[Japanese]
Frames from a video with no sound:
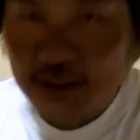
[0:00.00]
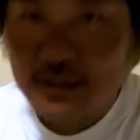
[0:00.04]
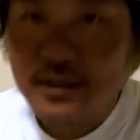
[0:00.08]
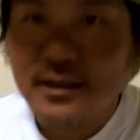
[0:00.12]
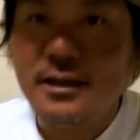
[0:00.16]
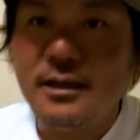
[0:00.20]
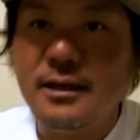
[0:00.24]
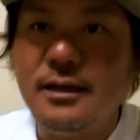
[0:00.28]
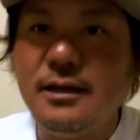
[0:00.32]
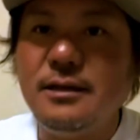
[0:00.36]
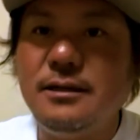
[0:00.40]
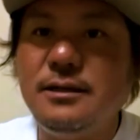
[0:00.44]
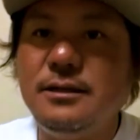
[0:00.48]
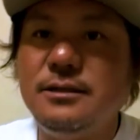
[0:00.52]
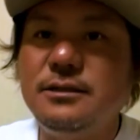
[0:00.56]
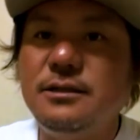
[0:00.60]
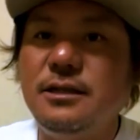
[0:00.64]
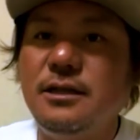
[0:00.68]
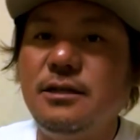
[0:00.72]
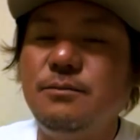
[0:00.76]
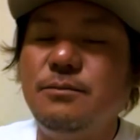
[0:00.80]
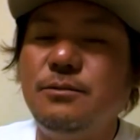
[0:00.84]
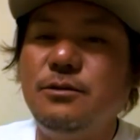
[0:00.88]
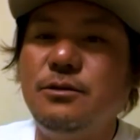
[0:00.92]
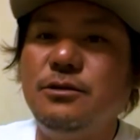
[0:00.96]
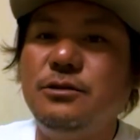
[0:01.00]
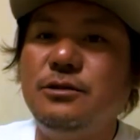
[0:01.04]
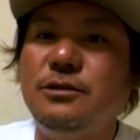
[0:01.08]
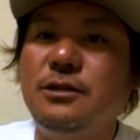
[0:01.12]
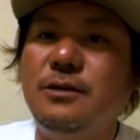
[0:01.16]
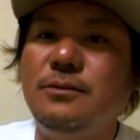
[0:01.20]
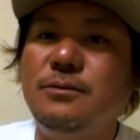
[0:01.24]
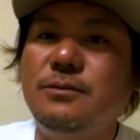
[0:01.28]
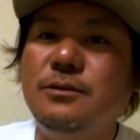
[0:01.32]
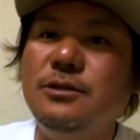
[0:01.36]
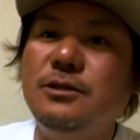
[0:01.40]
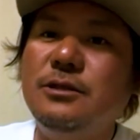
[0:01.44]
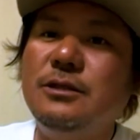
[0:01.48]
えー、
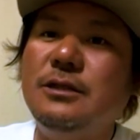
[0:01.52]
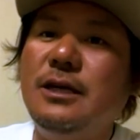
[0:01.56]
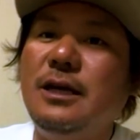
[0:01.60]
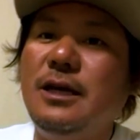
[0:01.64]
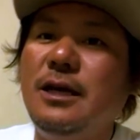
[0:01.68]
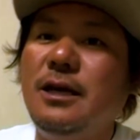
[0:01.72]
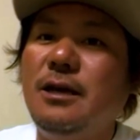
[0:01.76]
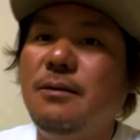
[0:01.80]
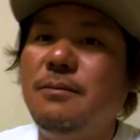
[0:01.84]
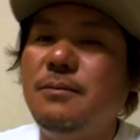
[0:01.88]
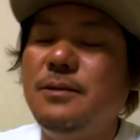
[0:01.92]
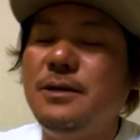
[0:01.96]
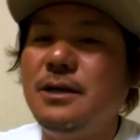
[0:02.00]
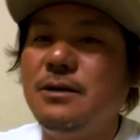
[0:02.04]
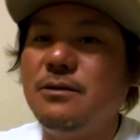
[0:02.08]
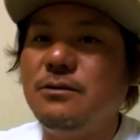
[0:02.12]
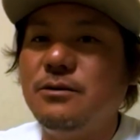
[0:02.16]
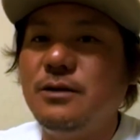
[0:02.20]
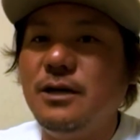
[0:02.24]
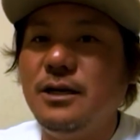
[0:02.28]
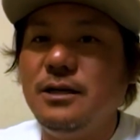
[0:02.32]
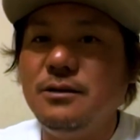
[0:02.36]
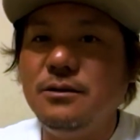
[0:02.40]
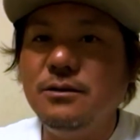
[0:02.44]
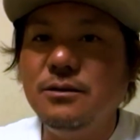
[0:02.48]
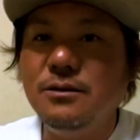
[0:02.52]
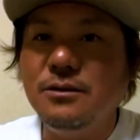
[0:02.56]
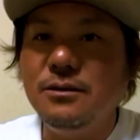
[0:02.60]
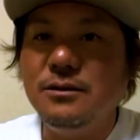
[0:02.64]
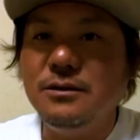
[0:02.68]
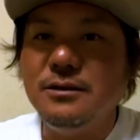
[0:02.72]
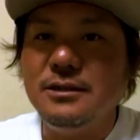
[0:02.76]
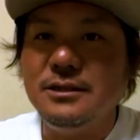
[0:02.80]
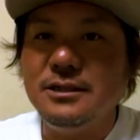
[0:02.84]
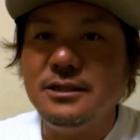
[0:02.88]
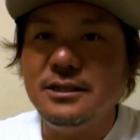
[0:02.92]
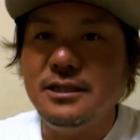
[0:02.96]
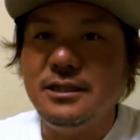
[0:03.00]
ディスタイルプロスタッフ、えー、琵琶湖ガイドの
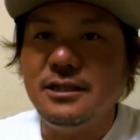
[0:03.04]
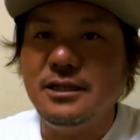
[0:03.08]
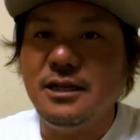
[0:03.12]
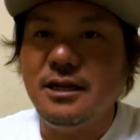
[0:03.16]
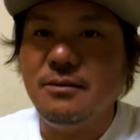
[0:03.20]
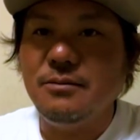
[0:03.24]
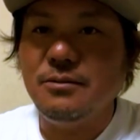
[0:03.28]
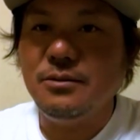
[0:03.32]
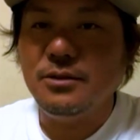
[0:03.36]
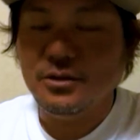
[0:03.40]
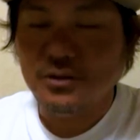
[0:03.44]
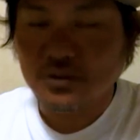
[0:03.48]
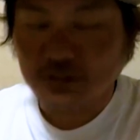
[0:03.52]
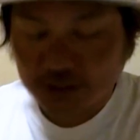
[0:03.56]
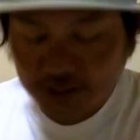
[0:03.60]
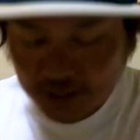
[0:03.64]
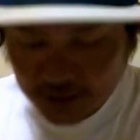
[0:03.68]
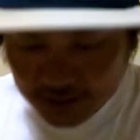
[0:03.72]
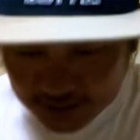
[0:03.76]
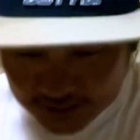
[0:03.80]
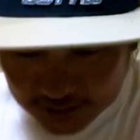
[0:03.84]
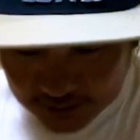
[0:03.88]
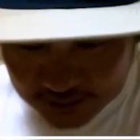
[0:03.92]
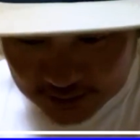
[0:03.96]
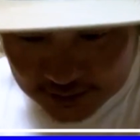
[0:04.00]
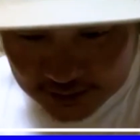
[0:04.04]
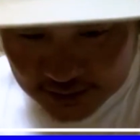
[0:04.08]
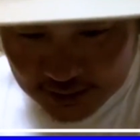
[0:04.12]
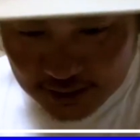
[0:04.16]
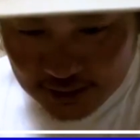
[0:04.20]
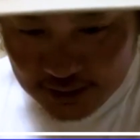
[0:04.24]
西平森吉です。